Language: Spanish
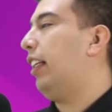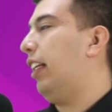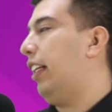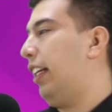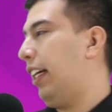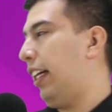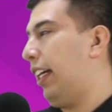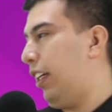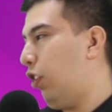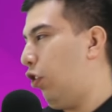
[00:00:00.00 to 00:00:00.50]

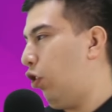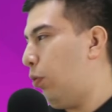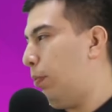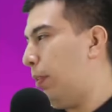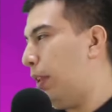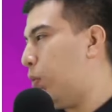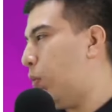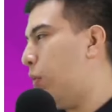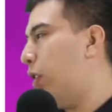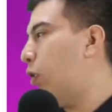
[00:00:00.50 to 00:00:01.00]
tiene género
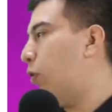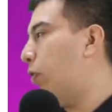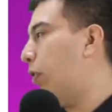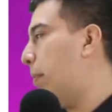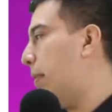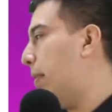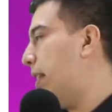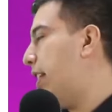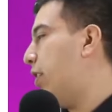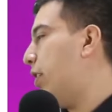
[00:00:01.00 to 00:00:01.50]
masculino,
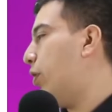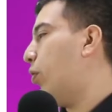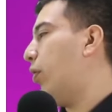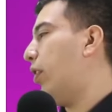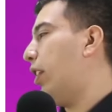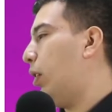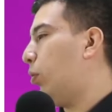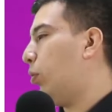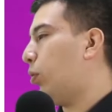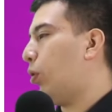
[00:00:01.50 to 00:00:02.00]
femenino,
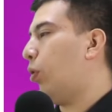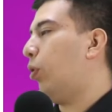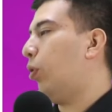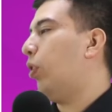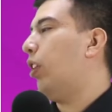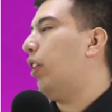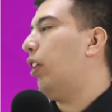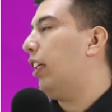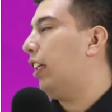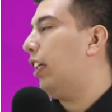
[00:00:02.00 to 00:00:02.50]
neutro.
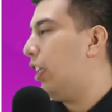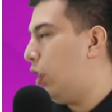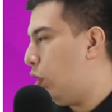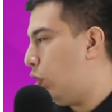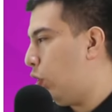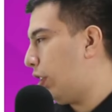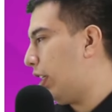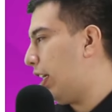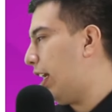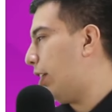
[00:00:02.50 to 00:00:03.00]

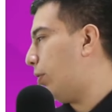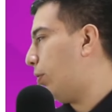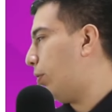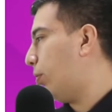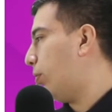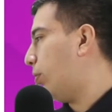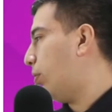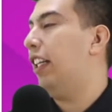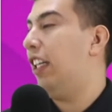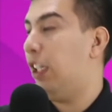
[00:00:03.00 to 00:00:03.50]
Los
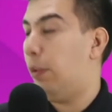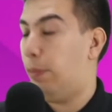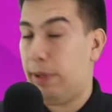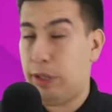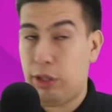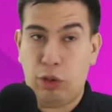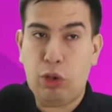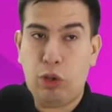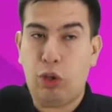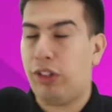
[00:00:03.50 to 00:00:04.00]
casos, en
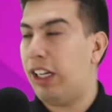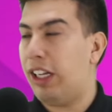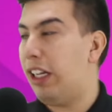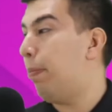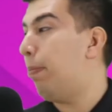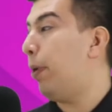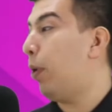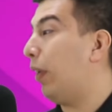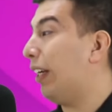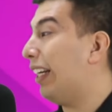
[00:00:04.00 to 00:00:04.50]
español no los
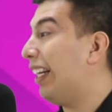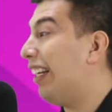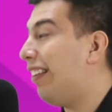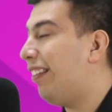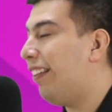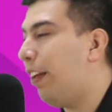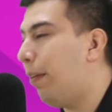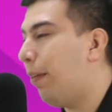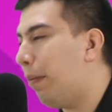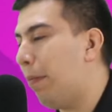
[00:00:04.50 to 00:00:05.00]
hay, pero aquí
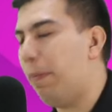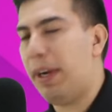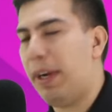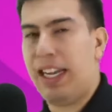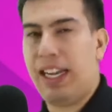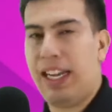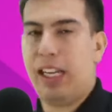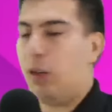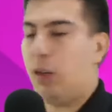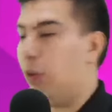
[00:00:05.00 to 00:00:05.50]
sirven
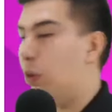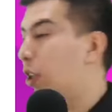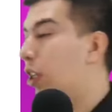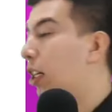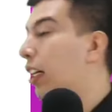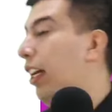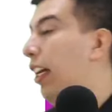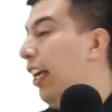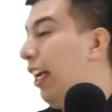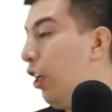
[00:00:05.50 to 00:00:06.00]
para algo.
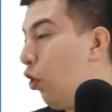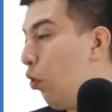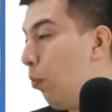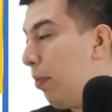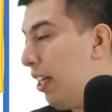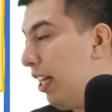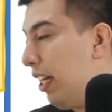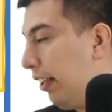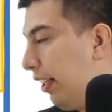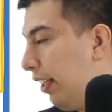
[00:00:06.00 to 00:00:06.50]
El
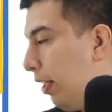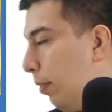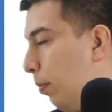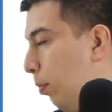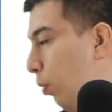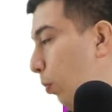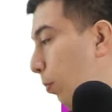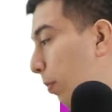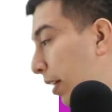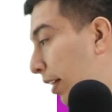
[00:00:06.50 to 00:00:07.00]

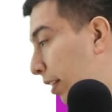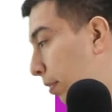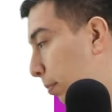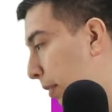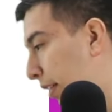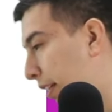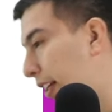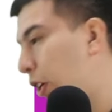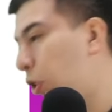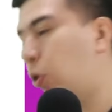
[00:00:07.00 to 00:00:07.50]
nominativo va,
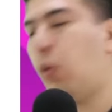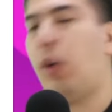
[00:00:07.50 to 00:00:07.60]
a ser el